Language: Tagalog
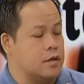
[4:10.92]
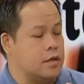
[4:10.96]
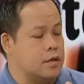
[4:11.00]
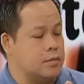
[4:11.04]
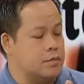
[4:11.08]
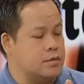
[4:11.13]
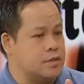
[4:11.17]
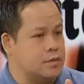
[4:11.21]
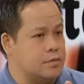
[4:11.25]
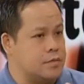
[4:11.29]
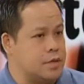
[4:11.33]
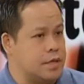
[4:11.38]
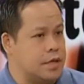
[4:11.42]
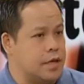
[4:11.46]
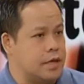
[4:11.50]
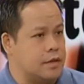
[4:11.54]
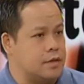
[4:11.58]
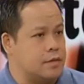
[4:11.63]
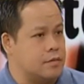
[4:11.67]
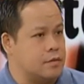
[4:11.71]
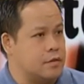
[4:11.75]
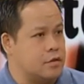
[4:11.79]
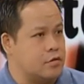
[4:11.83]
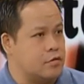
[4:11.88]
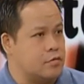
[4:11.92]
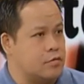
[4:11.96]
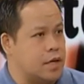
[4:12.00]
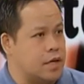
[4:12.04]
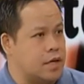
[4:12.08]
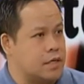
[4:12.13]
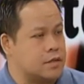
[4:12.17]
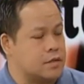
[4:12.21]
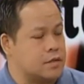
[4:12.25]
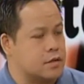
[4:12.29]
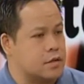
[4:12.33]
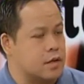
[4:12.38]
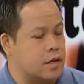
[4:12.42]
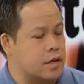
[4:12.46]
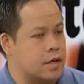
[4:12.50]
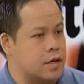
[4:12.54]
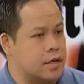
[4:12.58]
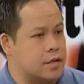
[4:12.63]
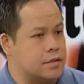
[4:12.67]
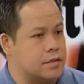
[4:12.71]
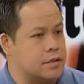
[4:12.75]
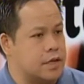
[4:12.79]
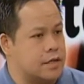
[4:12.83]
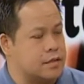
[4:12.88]
ibig sabihin, yung mga
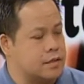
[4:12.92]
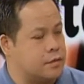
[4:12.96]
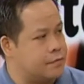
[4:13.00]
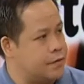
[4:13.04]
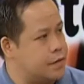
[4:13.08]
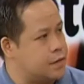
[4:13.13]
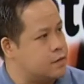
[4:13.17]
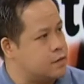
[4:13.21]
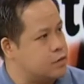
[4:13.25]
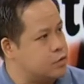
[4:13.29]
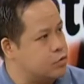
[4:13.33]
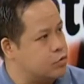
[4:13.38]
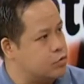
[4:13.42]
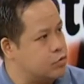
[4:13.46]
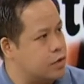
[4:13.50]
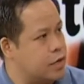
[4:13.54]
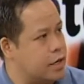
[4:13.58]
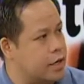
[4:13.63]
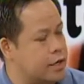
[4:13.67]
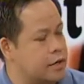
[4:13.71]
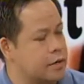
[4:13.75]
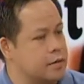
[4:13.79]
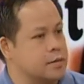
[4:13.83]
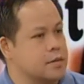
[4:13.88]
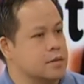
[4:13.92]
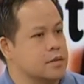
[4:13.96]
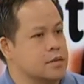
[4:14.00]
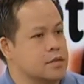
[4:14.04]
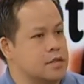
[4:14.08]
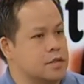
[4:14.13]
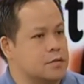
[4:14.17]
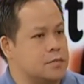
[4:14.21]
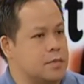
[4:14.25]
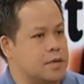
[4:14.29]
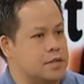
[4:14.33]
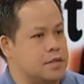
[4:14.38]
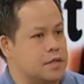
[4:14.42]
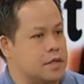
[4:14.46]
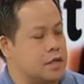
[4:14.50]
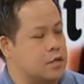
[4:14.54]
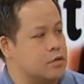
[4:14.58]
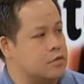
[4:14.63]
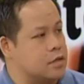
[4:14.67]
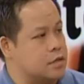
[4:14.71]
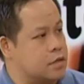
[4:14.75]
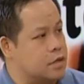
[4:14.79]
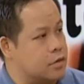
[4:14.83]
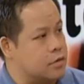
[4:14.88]
uh, side effects ng sugar,
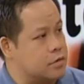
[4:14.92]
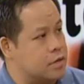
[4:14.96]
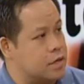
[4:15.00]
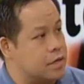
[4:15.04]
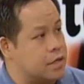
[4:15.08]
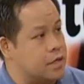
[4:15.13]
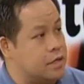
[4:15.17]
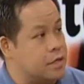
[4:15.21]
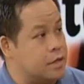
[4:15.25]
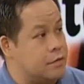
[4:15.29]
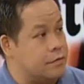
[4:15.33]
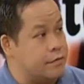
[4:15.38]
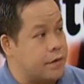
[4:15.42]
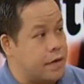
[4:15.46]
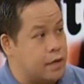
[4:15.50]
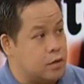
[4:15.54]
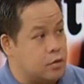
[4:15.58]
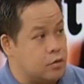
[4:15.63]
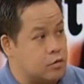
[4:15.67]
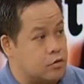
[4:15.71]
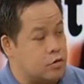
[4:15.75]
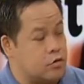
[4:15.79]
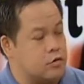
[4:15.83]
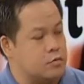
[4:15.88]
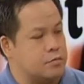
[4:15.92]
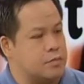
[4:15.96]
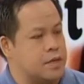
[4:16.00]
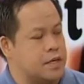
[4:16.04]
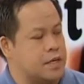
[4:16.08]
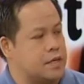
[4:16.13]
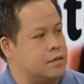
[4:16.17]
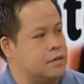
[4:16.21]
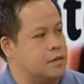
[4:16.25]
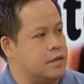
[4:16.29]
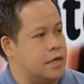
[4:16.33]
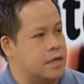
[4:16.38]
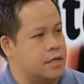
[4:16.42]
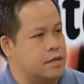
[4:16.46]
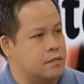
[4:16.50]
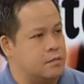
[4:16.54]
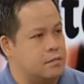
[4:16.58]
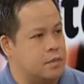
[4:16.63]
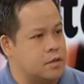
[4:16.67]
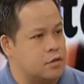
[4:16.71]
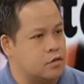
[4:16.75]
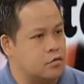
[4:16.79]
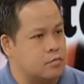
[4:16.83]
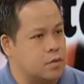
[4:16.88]
especially yung tatawag na renal failure o yung pagkasira
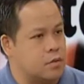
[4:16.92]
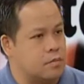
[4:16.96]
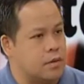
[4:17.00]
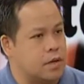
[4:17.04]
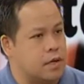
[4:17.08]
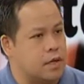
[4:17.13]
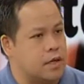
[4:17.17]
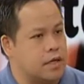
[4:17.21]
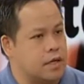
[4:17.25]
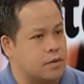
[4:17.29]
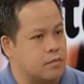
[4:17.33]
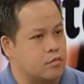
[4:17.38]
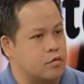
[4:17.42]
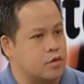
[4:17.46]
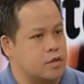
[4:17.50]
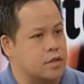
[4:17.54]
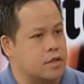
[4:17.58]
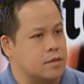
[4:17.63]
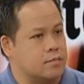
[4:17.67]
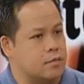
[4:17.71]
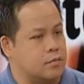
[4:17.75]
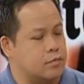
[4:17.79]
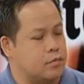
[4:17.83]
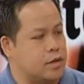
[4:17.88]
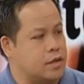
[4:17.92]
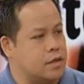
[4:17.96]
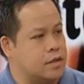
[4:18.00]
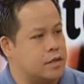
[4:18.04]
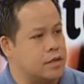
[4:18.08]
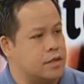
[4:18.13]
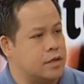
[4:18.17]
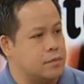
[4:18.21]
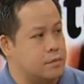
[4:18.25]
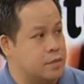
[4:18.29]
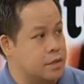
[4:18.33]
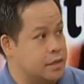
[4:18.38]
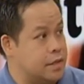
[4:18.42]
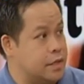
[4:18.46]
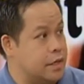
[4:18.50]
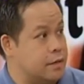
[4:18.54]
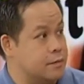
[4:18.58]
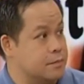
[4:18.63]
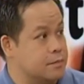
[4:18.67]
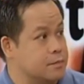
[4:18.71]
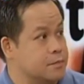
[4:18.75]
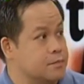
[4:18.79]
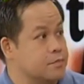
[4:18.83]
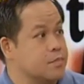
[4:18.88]
ng bato, may mga gamot na pwedeng
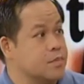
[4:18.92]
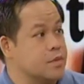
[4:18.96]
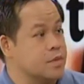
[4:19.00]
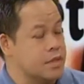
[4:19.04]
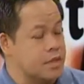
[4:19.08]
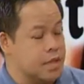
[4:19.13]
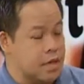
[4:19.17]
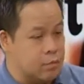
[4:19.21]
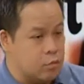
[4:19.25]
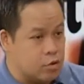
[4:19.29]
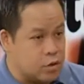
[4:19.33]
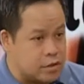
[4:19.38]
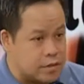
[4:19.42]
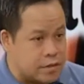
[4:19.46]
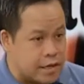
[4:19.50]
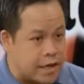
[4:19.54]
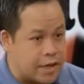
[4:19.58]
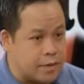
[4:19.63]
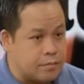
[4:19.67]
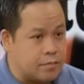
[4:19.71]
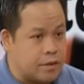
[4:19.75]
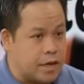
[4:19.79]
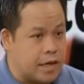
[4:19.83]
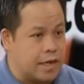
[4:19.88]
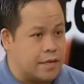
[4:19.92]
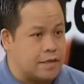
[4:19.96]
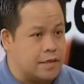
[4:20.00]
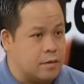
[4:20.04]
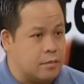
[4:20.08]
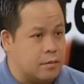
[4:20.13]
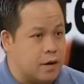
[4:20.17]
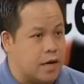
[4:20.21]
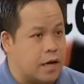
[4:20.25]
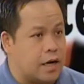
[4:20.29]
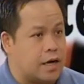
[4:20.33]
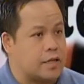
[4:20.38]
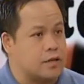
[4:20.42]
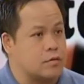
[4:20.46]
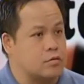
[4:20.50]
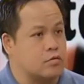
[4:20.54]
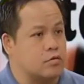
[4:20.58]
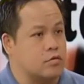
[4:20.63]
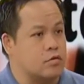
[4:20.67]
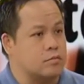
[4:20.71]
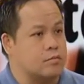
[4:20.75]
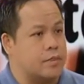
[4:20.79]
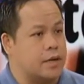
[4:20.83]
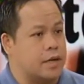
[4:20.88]
gamitin. Mm-hmm. Gamot sa high blood na
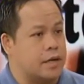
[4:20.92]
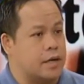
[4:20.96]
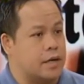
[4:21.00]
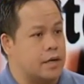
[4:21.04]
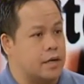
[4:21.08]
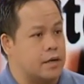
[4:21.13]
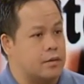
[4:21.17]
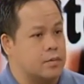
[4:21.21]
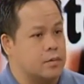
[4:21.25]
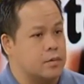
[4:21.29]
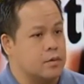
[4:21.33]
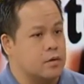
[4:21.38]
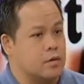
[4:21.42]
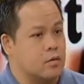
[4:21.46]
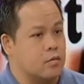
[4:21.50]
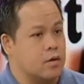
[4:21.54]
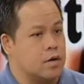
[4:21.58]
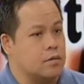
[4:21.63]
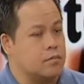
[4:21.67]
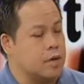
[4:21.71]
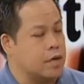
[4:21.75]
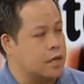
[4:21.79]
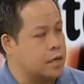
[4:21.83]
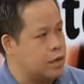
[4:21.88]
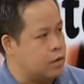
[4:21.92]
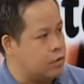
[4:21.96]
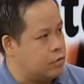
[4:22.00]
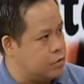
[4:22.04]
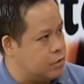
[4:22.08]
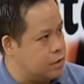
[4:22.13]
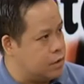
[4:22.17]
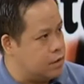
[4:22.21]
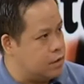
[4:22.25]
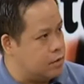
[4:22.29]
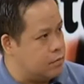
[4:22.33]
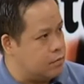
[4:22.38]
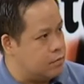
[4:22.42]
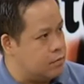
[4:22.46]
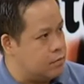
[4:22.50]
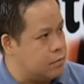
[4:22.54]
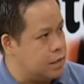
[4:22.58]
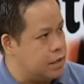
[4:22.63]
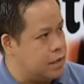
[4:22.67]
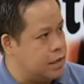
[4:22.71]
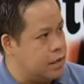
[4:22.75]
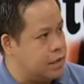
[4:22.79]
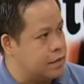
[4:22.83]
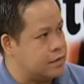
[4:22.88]
makakatulong para wag magkaroon ng
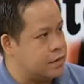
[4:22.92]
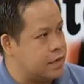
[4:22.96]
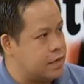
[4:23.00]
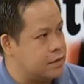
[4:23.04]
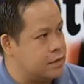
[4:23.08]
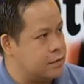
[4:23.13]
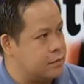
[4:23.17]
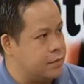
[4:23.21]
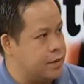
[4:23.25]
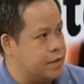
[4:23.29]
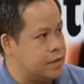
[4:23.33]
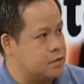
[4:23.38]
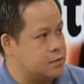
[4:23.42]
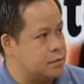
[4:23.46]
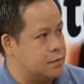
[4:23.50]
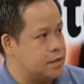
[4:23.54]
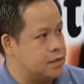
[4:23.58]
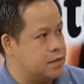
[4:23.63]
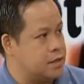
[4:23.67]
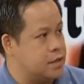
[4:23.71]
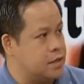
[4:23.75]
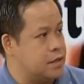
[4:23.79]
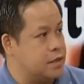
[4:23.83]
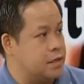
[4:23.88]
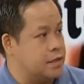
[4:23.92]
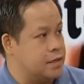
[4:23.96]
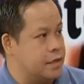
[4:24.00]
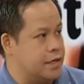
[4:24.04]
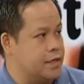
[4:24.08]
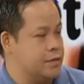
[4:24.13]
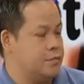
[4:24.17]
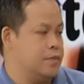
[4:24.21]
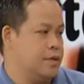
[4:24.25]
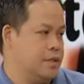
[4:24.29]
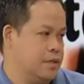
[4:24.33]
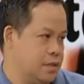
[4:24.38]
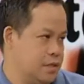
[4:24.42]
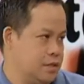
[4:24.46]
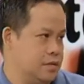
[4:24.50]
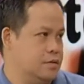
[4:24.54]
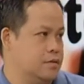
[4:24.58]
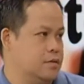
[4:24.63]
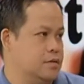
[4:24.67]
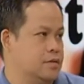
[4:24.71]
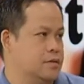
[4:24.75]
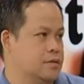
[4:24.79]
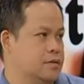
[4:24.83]
malalang side effects, especially ng diabetes.